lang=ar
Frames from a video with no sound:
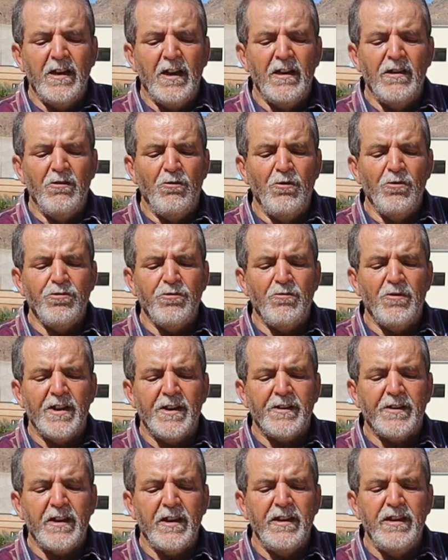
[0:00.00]
العضو
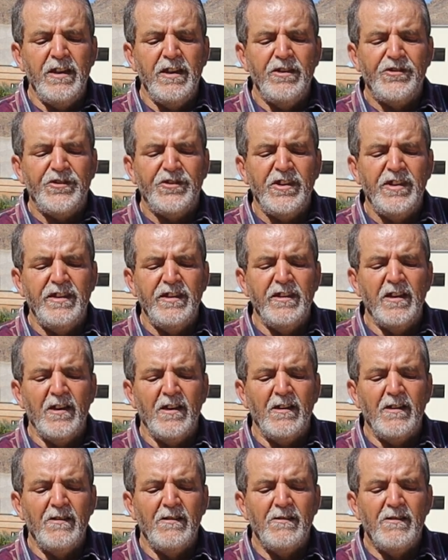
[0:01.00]

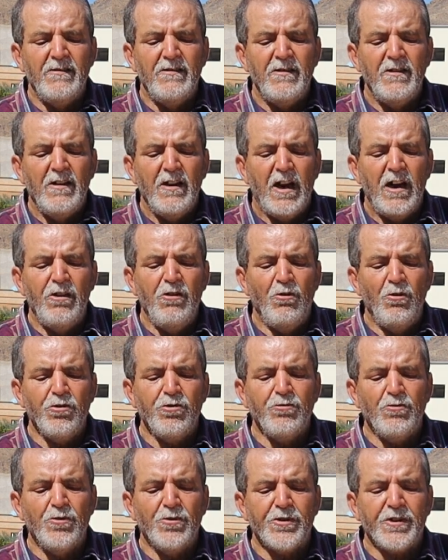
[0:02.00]
الرئيسية
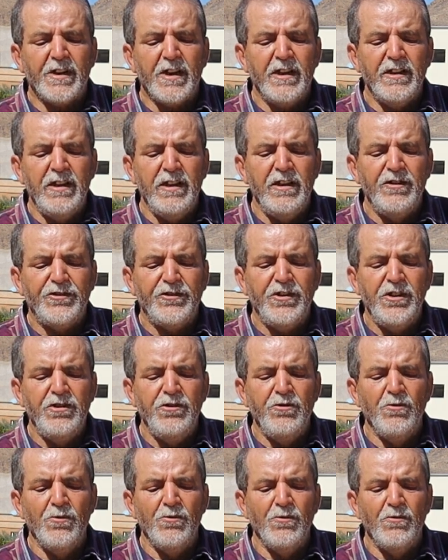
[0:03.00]
العضو
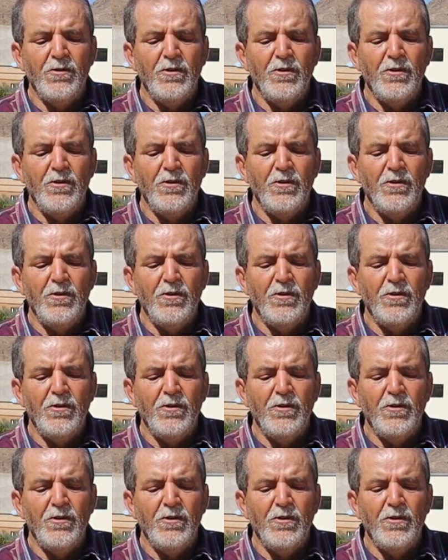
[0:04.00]
الرئيسي